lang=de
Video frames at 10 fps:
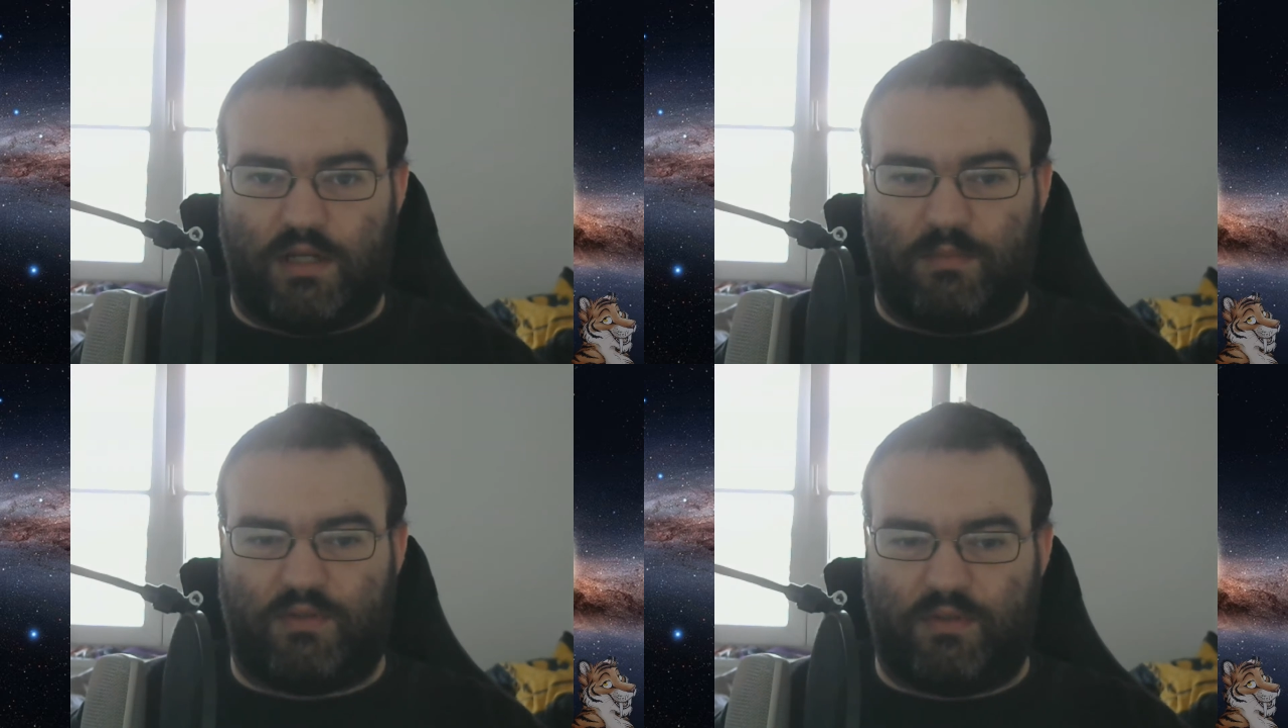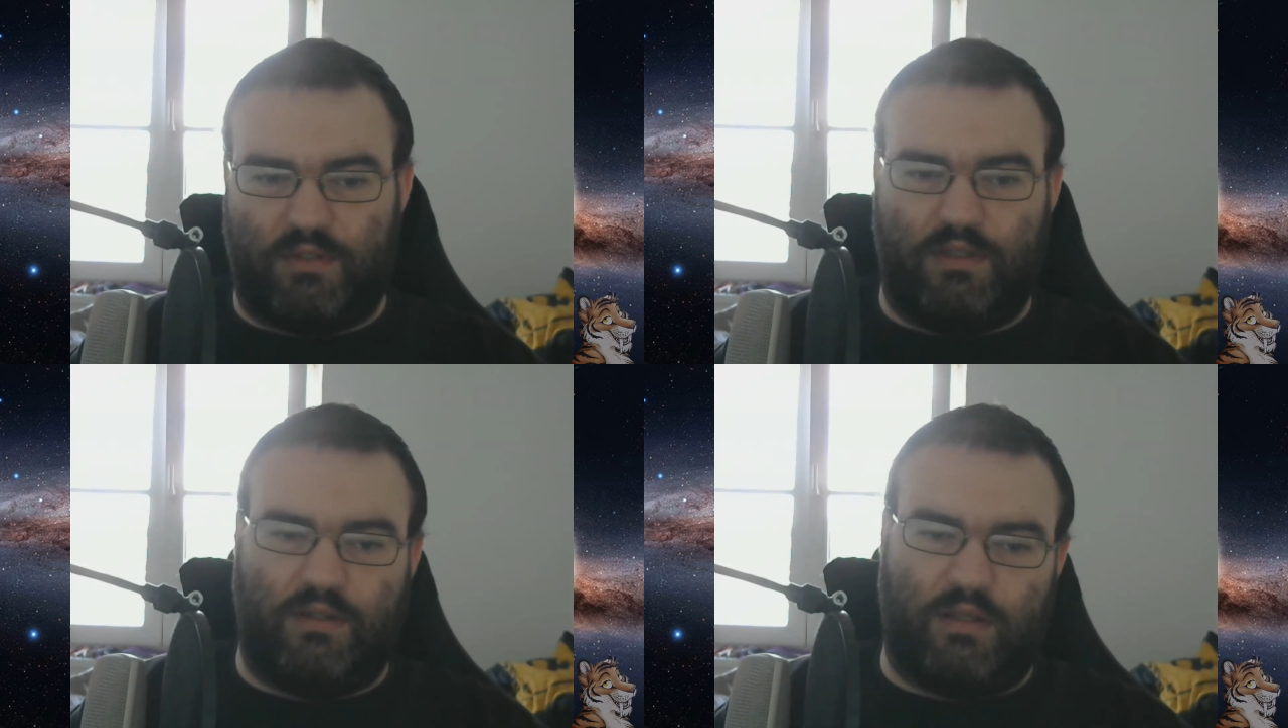damit
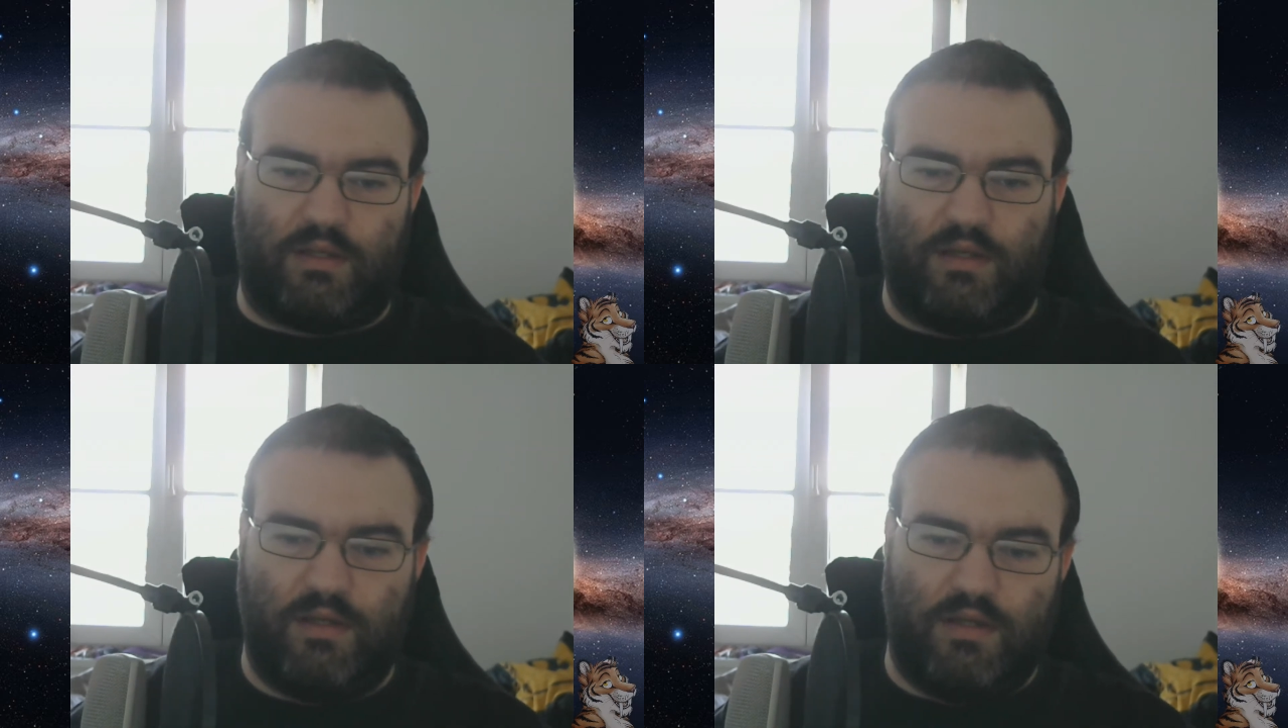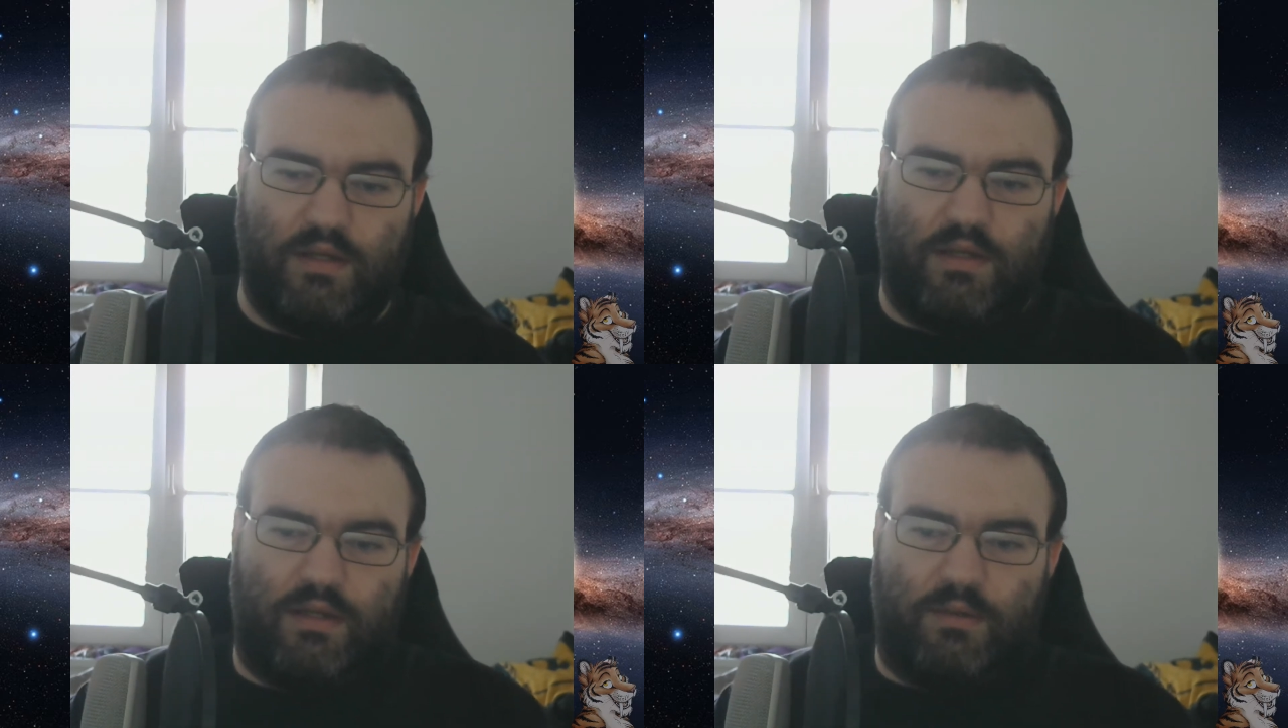die nicht
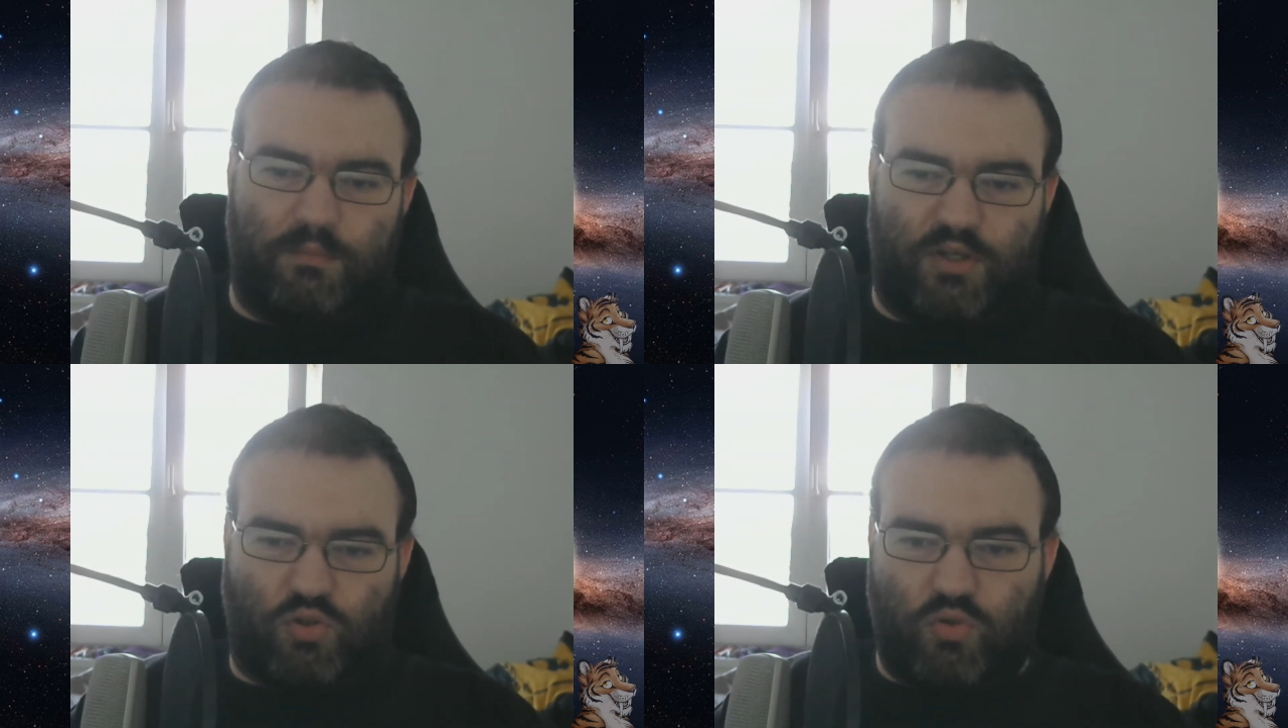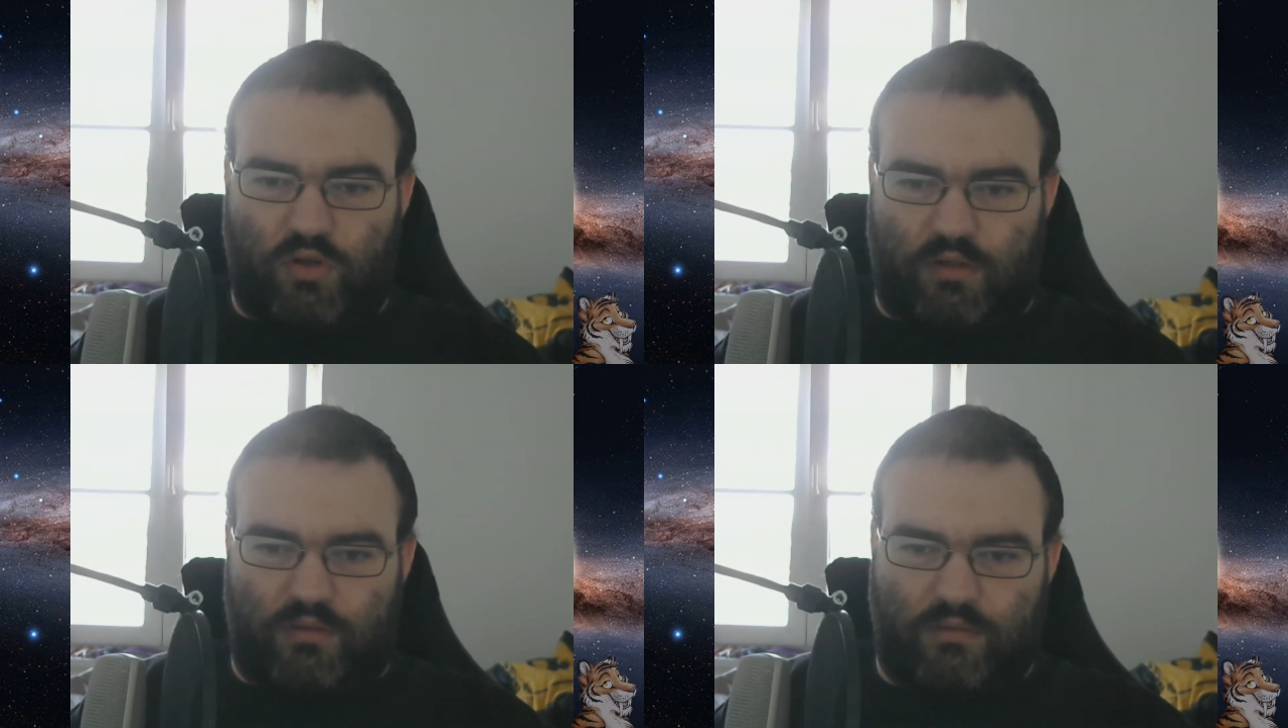mich
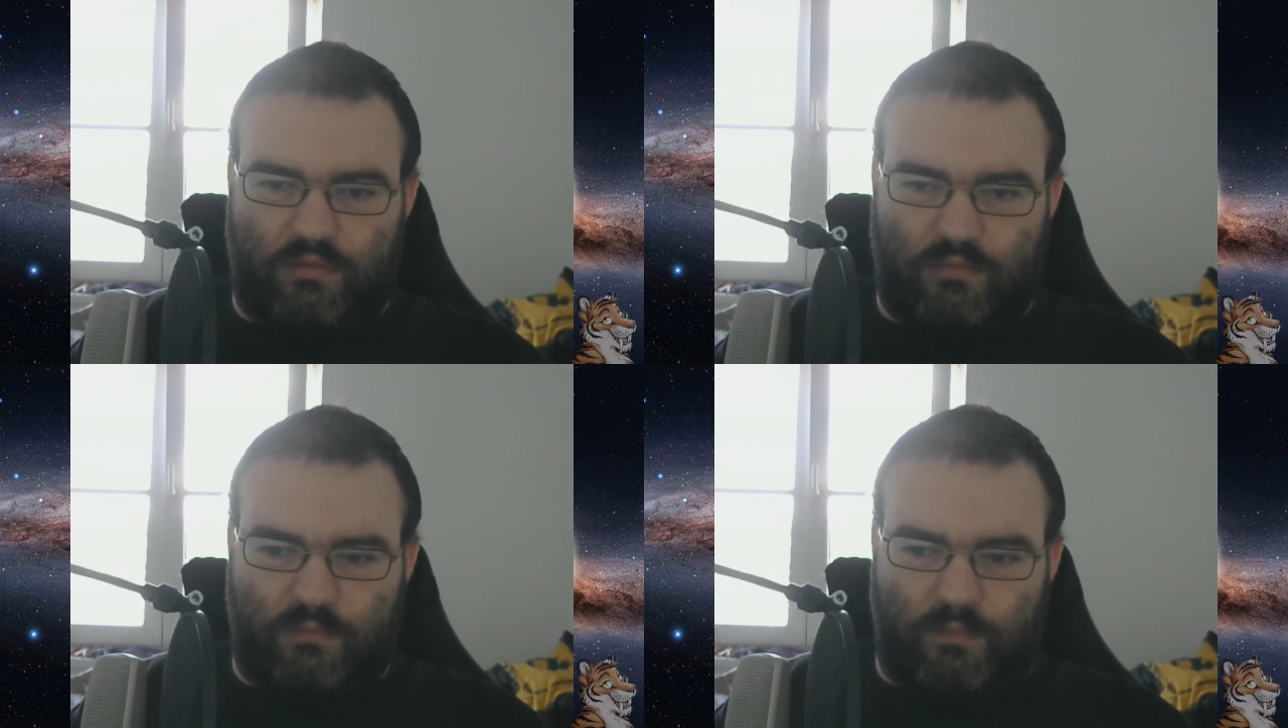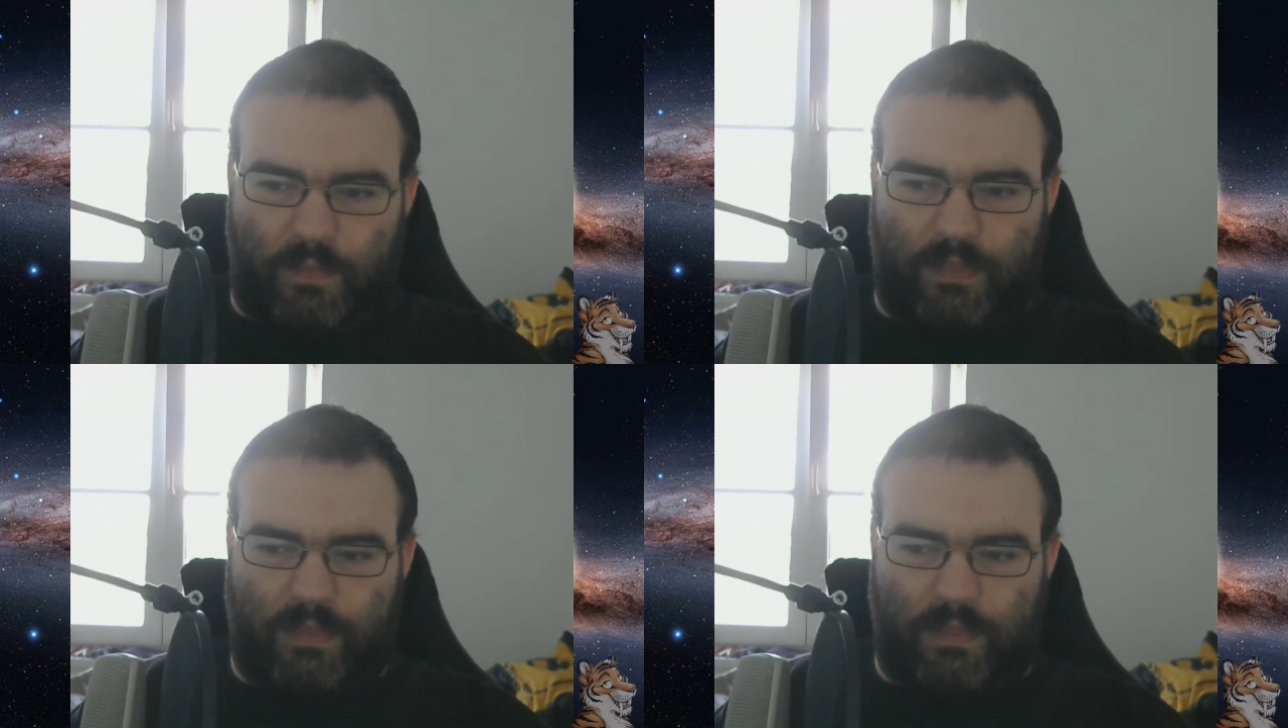stören. Ähm,